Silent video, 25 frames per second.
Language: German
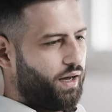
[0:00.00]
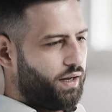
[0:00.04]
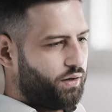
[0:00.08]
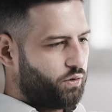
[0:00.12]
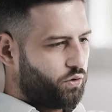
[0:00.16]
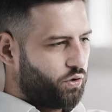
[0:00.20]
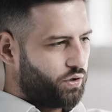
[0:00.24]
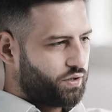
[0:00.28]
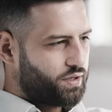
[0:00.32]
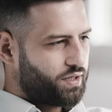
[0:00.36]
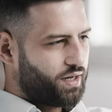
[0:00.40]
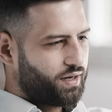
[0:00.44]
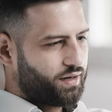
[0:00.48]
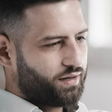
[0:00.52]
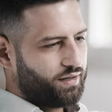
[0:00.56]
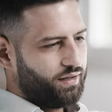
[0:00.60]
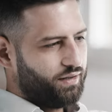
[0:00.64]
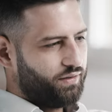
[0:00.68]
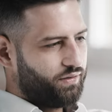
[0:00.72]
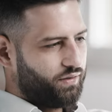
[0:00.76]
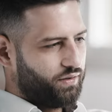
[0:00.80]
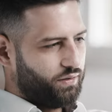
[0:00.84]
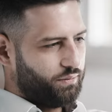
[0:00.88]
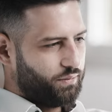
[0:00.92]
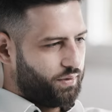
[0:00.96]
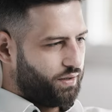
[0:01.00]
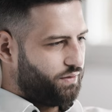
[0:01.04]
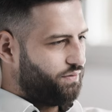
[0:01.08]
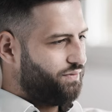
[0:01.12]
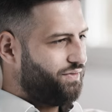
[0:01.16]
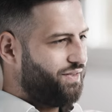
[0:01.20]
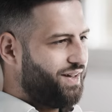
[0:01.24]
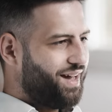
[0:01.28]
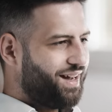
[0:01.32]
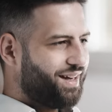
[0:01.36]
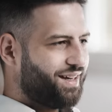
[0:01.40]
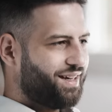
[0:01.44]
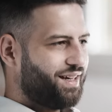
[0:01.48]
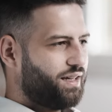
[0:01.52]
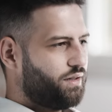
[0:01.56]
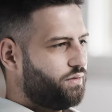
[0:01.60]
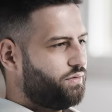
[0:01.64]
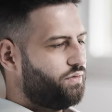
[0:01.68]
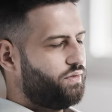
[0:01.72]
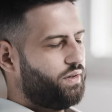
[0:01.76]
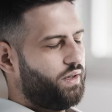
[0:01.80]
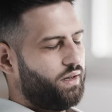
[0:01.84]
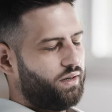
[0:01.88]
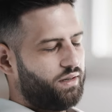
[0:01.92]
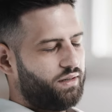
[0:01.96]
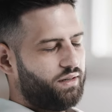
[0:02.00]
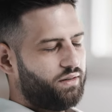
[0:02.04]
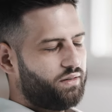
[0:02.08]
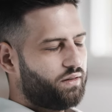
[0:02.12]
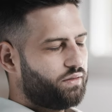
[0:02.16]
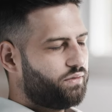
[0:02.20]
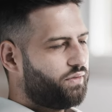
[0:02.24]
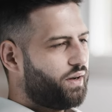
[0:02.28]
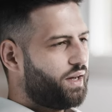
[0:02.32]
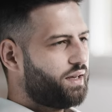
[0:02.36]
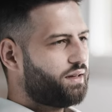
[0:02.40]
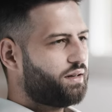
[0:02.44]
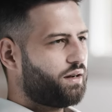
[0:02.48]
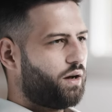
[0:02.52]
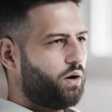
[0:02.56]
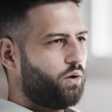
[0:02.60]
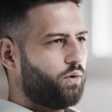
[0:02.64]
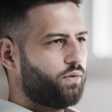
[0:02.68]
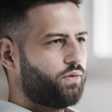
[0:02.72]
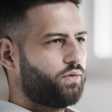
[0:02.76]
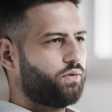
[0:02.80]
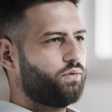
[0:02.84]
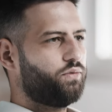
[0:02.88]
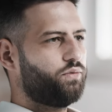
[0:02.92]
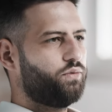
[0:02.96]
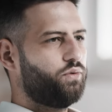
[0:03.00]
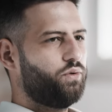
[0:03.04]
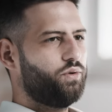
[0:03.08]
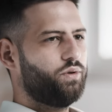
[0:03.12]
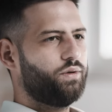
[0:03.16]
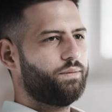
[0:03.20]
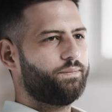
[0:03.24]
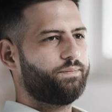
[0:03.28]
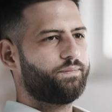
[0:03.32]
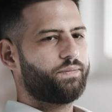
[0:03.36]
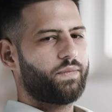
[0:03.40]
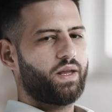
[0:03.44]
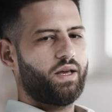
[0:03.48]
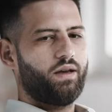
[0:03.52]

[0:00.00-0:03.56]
Eine Kontaktliste mit wer kennt wen, diese weiter auszufüllen,